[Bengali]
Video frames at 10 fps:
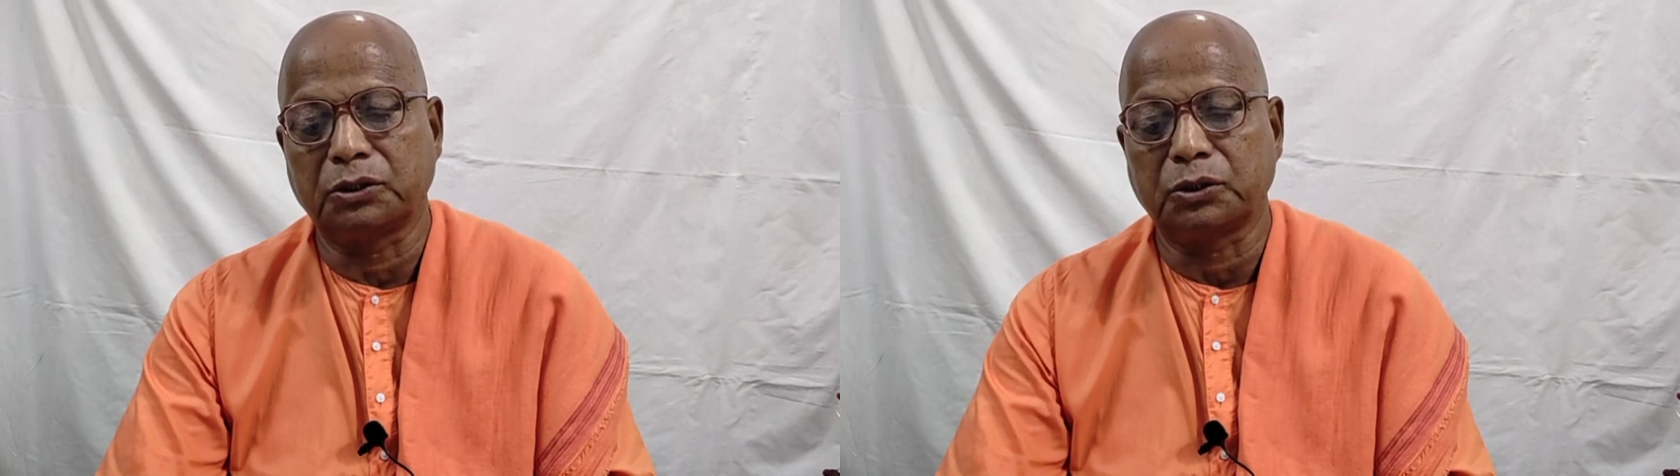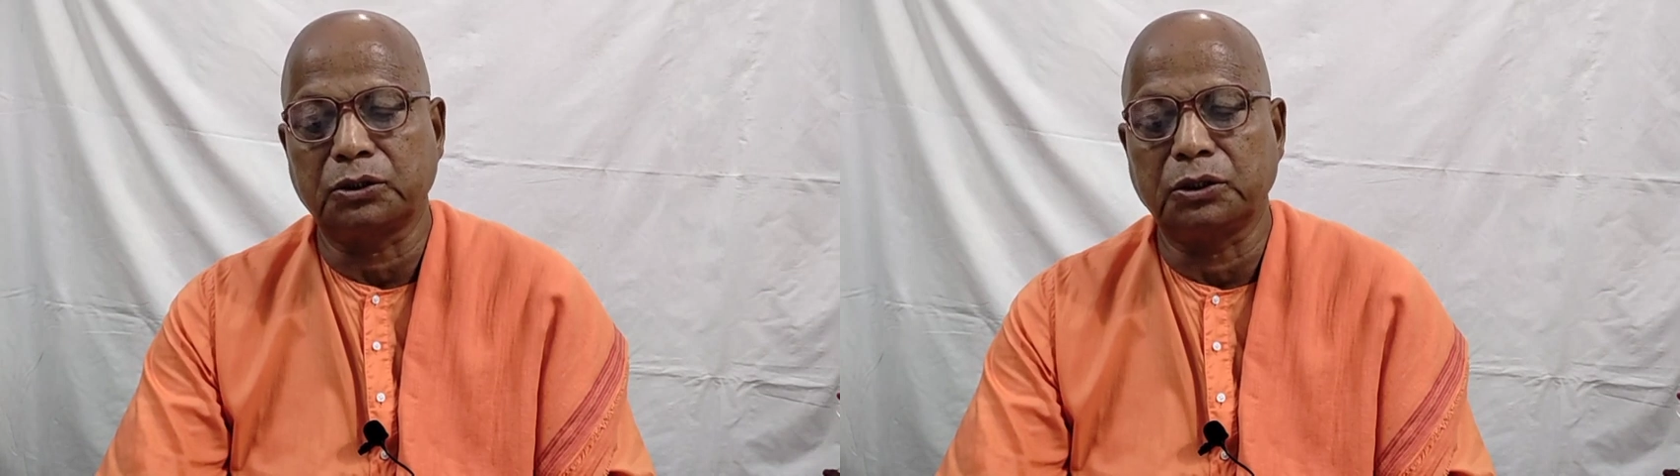
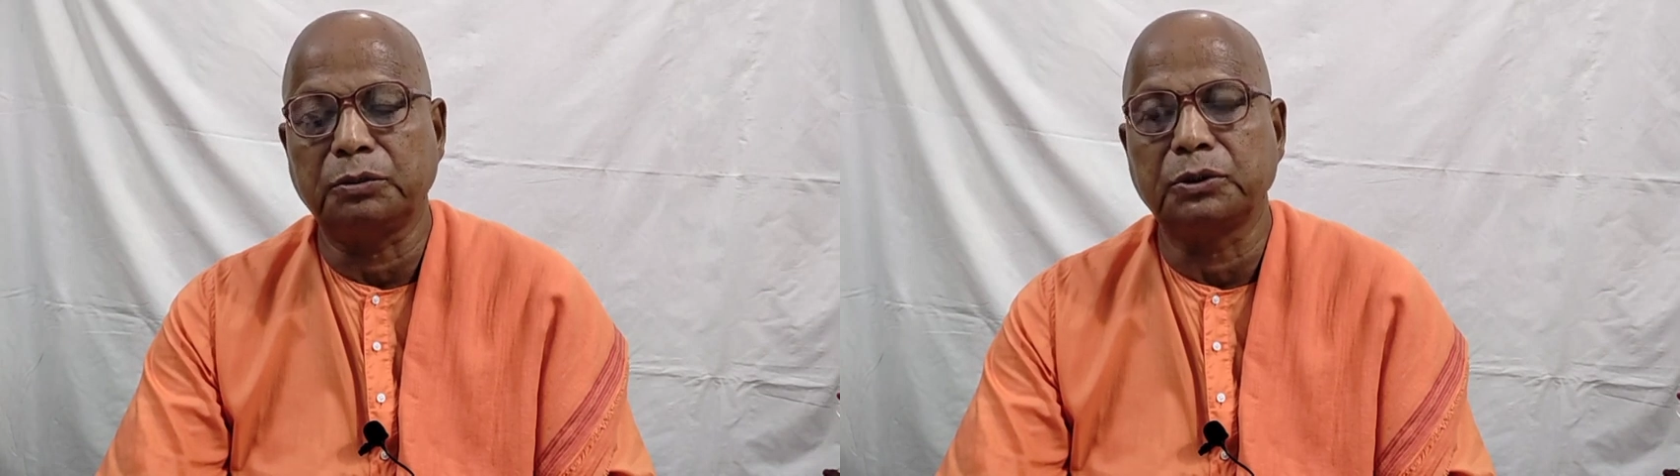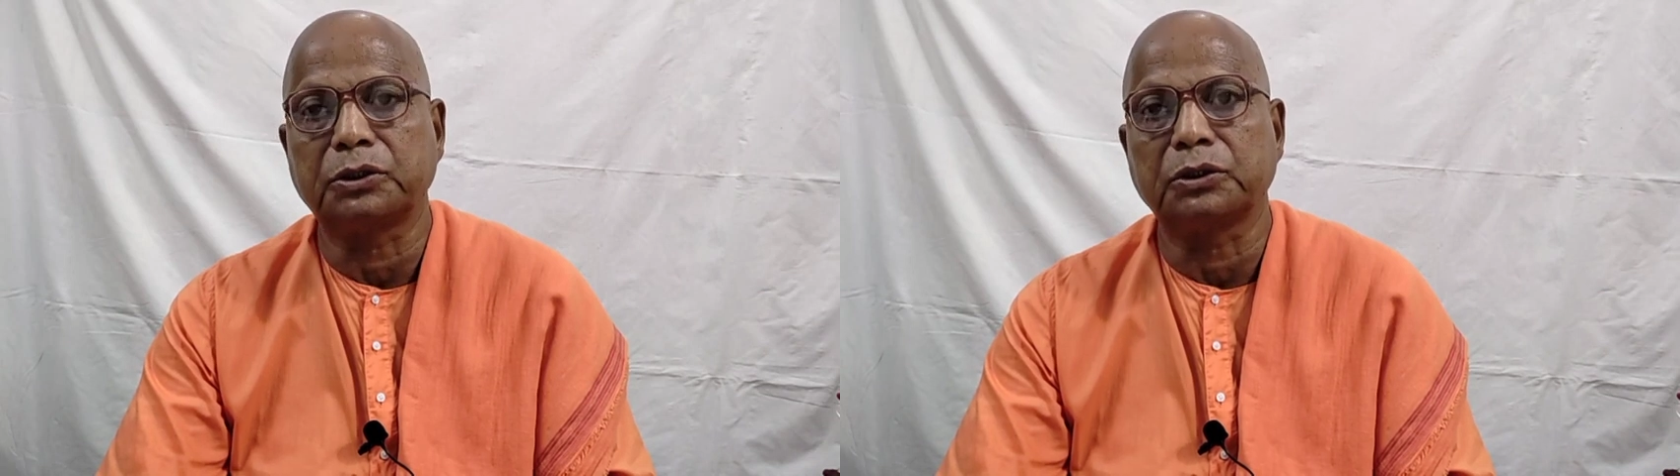
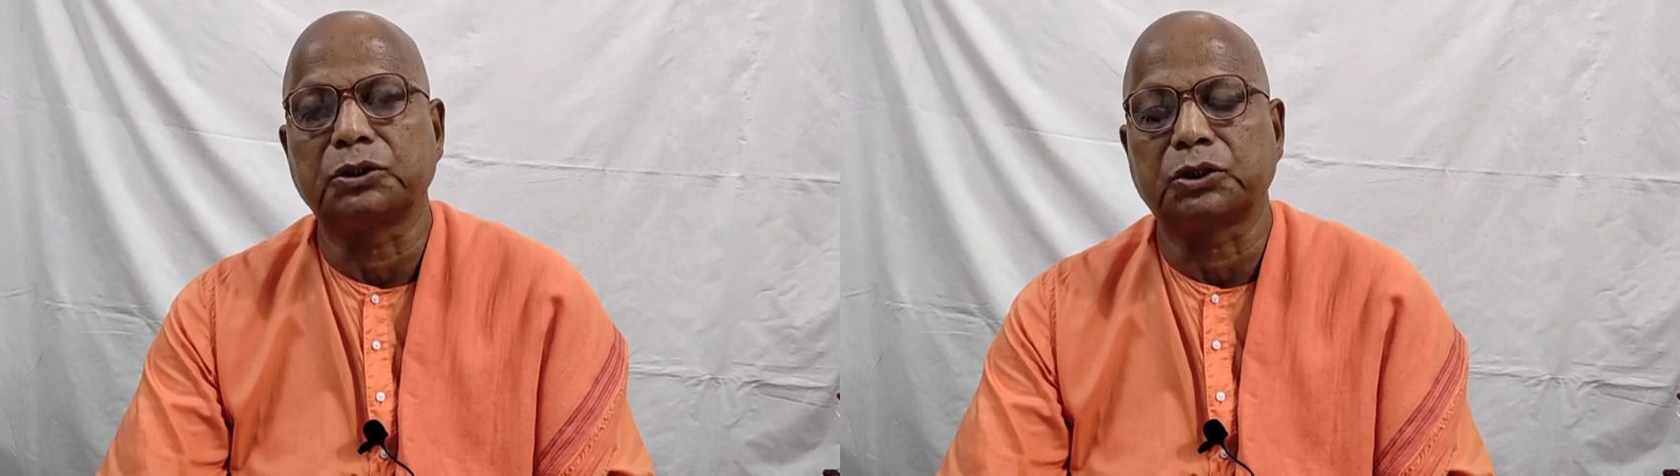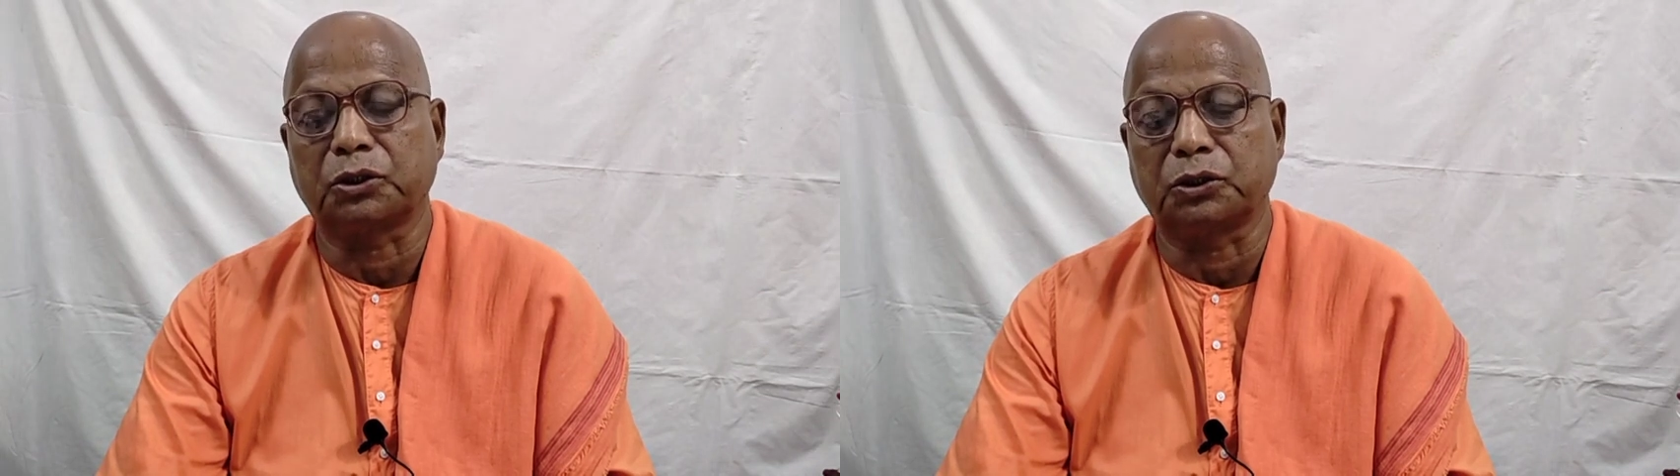শশীভূষণ
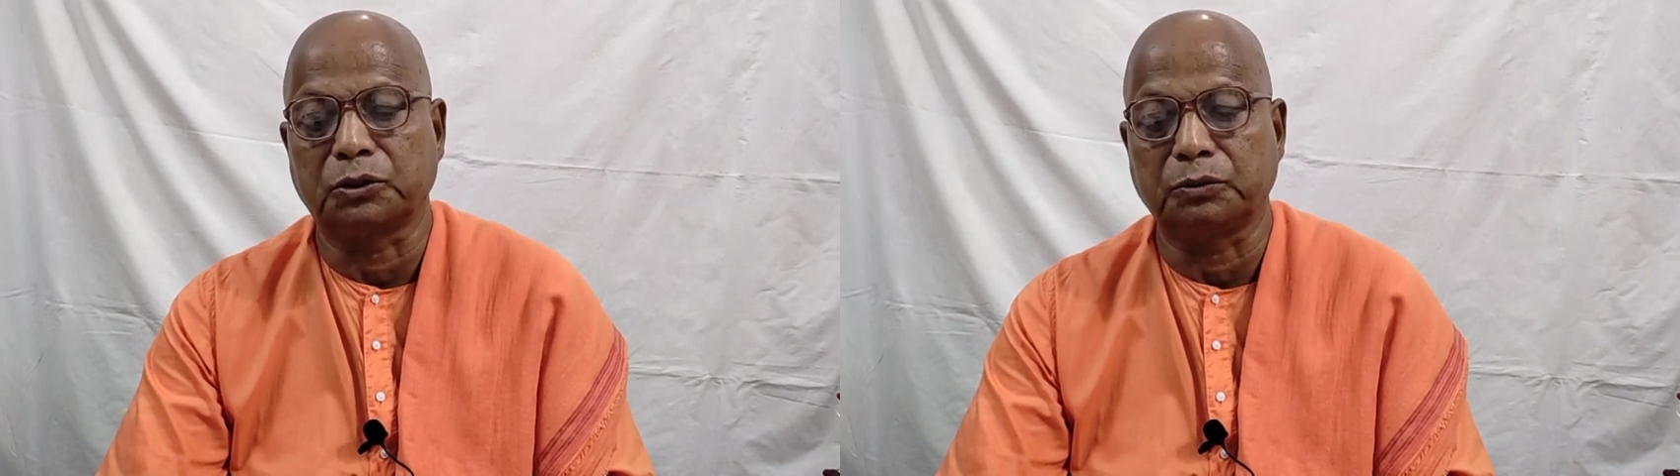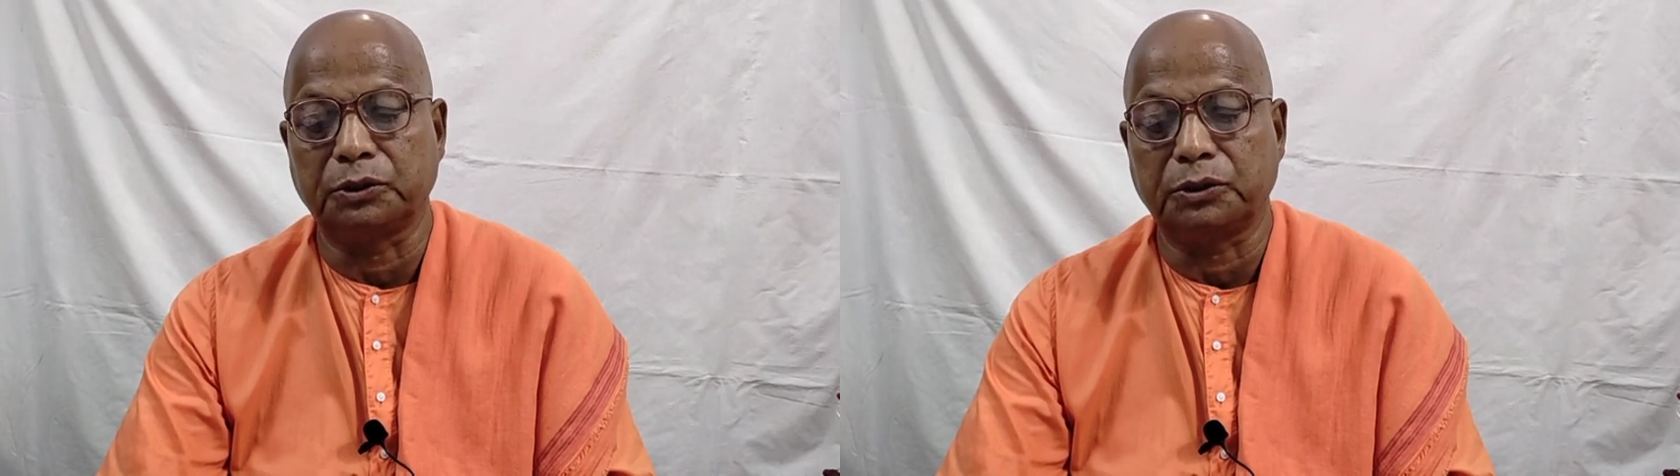
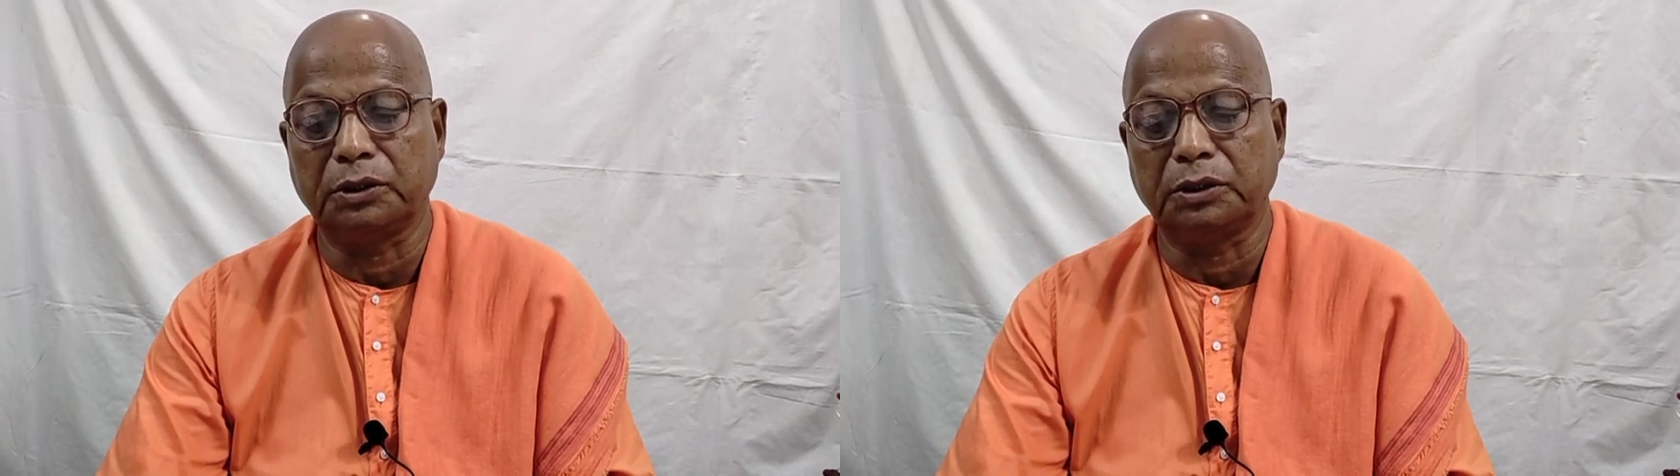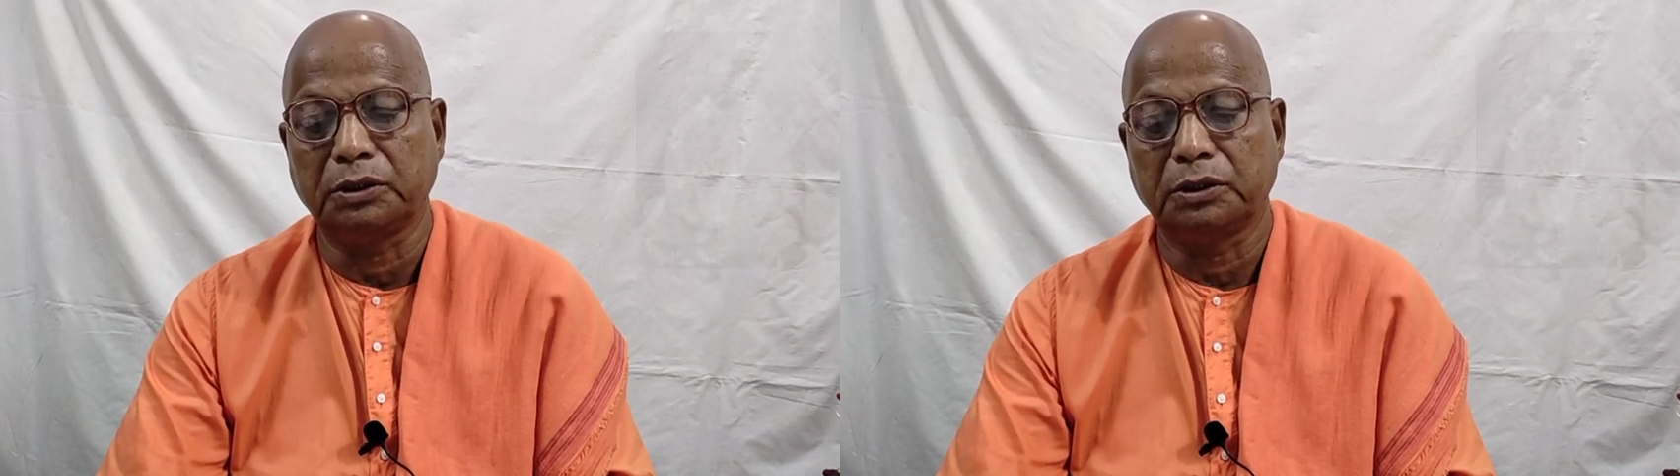চক্রবর্তী